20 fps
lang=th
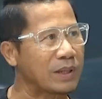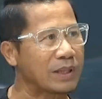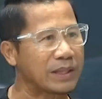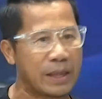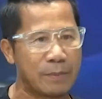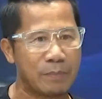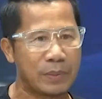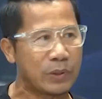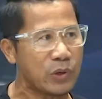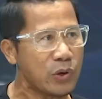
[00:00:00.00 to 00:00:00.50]

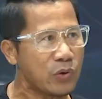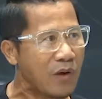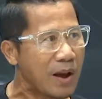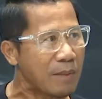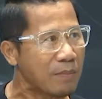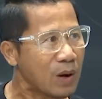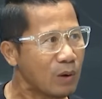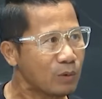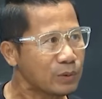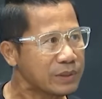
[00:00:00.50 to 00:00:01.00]
เต็มไปด้วยความ
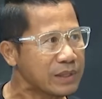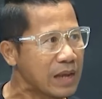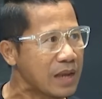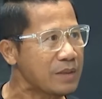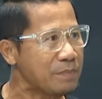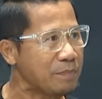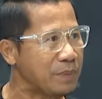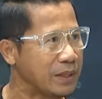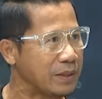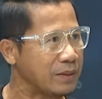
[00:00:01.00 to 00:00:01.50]
เข้าใจ
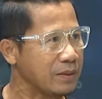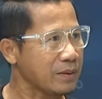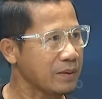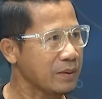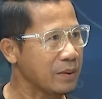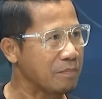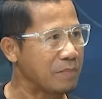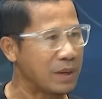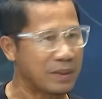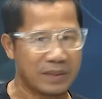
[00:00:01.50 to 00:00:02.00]
ผิด
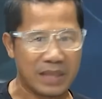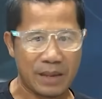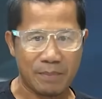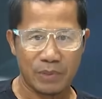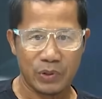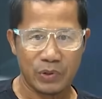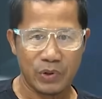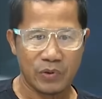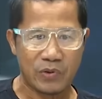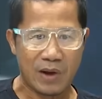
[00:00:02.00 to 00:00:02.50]
มันเต็มไป
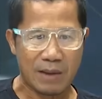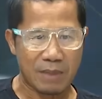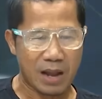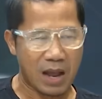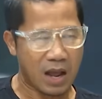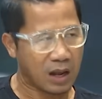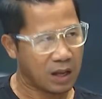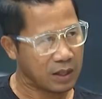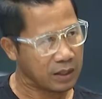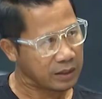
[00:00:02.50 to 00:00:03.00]
ด้วยความอ
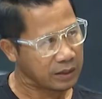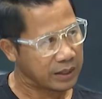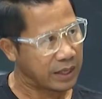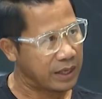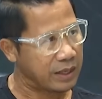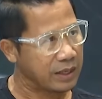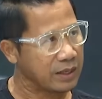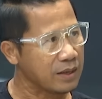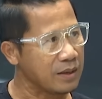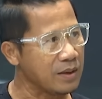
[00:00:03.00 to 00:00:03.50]
คติ
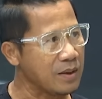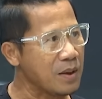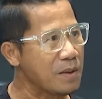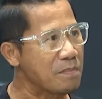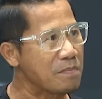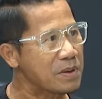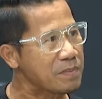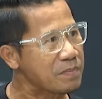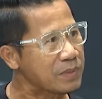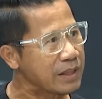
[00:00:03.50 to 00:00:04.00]

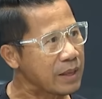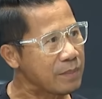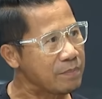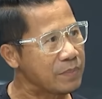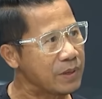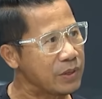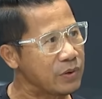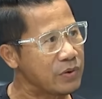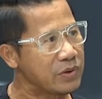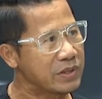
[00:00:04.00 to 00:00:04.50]
มันเต็ม
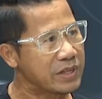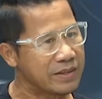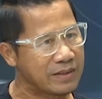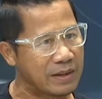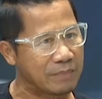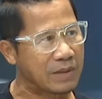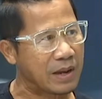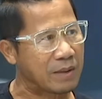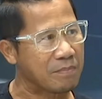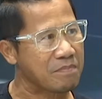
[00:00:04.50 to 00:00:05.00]
ไปด้วยที่
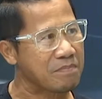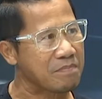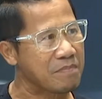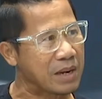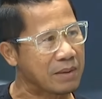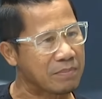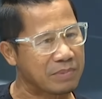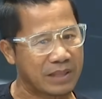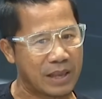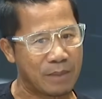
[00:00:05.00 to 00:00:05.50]
สำคัญ มั
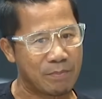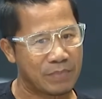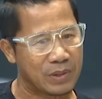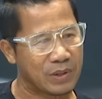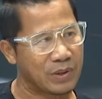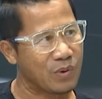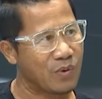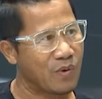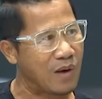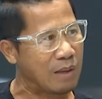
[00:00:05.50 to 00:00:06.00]
นเต็มไป
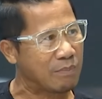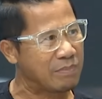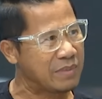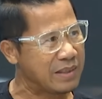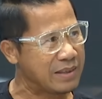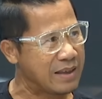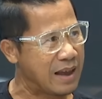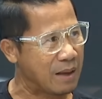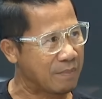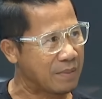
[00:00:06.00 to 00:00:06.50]
ด้วยความ
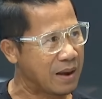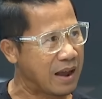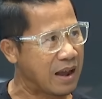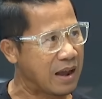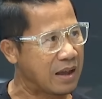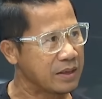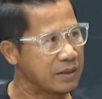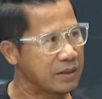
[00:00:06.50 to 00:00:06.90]
หยาบคาย